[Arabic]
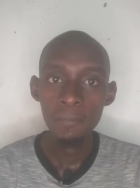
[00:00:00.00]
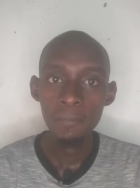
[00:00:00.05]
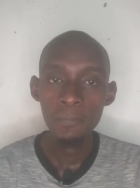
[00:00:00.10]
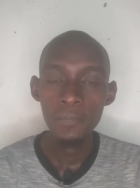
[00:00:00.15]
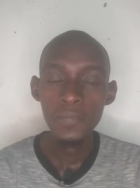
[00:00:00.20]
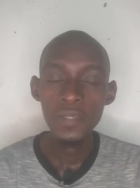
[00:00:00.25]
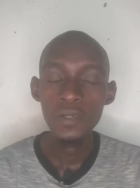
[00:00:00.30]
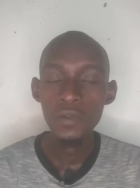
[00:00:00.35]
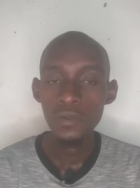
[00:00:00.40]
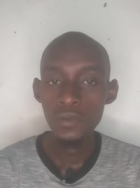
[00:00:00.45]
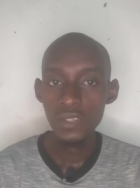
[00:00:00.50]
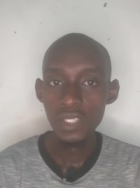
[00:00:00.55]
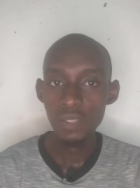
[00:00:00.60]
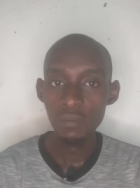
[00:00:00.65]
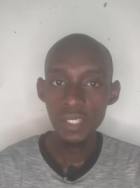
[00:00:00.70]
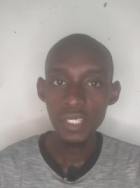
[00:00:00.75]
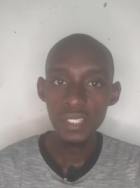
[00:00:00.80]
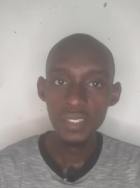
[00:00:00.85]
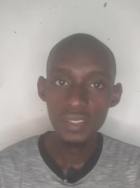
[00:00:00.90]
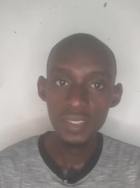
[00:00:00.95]

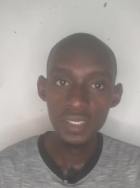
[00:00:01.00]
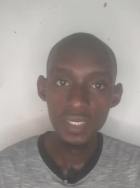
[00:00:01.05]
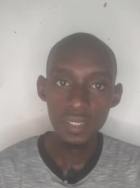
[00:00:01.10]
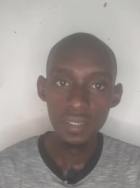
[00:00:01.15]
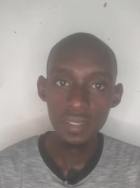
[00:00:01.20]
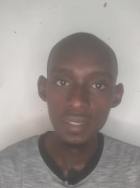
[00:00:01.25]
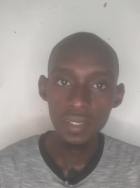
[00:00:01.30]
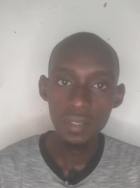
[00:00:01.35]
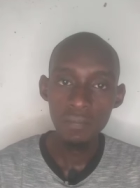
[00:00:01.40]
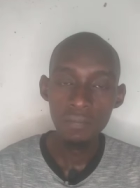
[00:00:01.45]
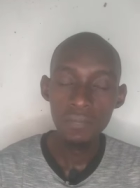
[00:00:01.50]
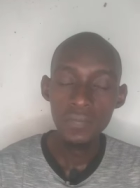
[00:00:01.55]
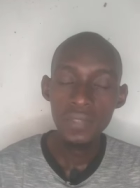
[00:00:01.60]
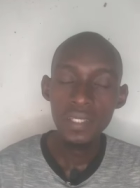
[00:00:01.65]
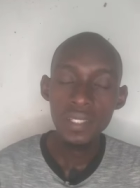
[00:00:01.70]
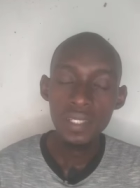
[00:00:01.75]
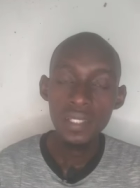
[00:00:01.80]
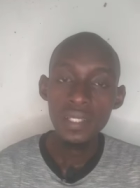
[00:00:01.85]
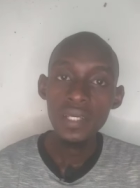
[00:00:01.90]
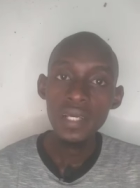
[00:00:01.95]
وجميل إن شاء الله
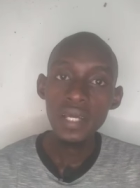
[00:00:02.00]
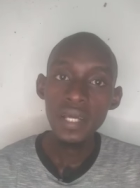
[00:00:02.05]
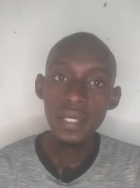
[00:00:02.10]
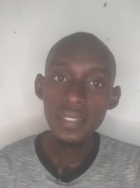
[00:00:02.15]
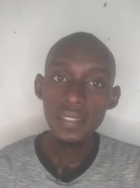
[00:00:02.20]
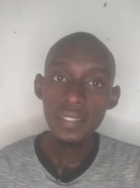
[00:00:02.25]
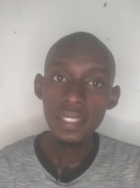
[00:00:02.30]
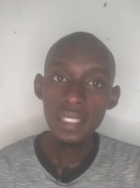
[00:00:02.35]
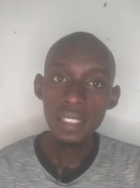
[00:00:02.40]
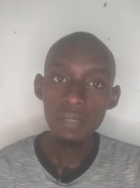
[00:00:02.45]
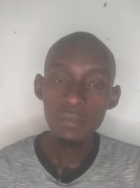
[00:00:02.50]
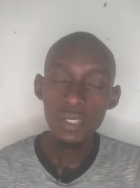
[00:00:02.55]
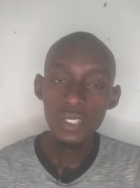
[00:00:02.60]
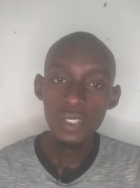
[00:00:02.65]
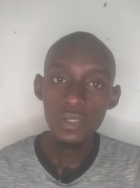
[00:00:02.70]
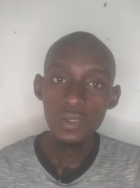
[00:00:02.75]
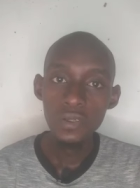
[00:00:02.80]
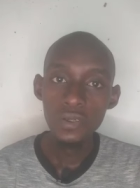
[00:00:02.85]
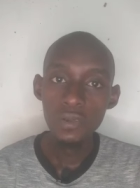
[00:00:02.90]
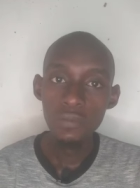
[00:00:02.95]
حتكلم
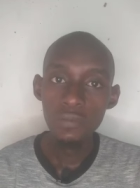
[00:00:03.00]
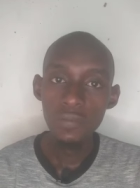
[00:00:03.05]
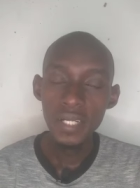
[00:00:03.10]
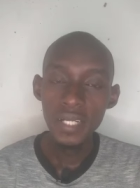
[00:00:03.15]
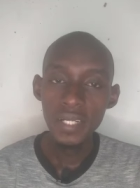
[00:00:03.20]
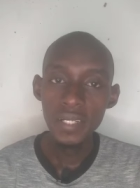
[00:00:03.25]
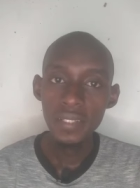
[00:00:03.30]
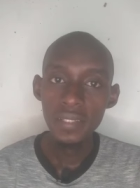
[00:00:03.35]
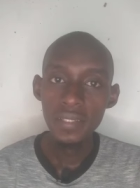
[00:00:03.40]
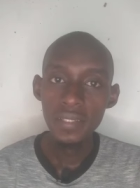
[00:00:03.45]
اليوم عن